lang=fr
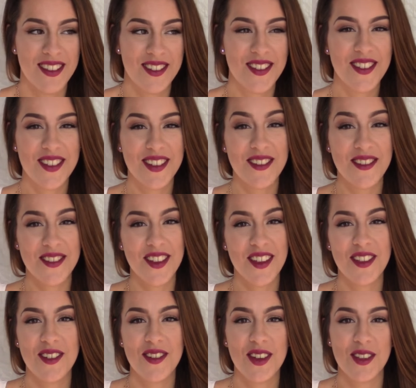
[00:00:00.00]
Donc je suis
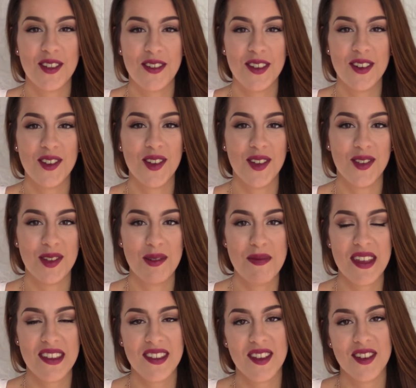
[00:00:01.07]
contente de vous retrouver aujourd'hui
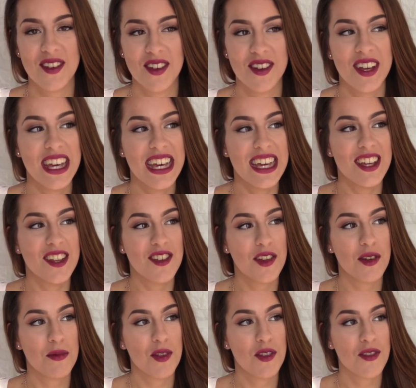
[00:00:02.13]
parce que je
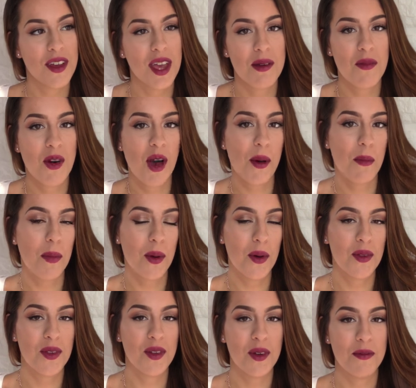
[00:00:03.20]
commence vraiment à
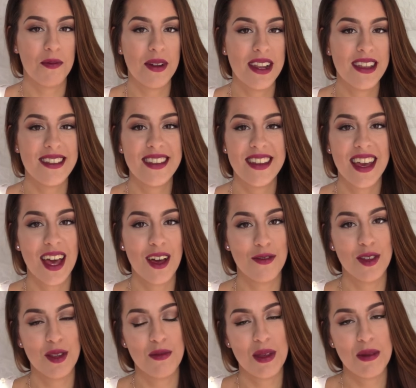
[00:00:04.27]
prendre plaisir à
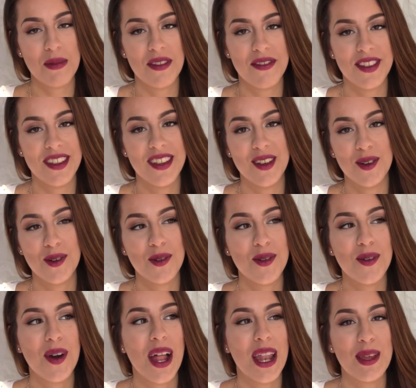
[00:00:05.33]
filmer mes
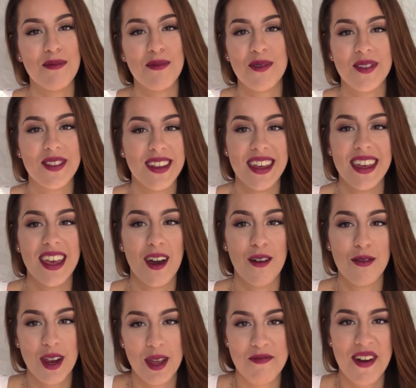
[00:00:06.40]
vidéos, à les monter et à
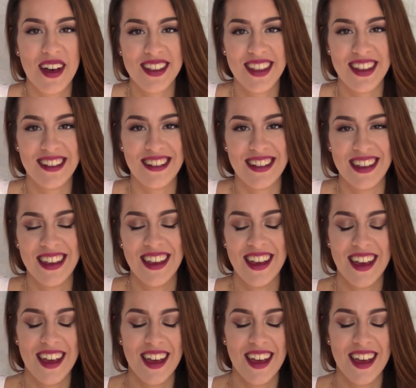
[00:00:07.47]
vous les partager.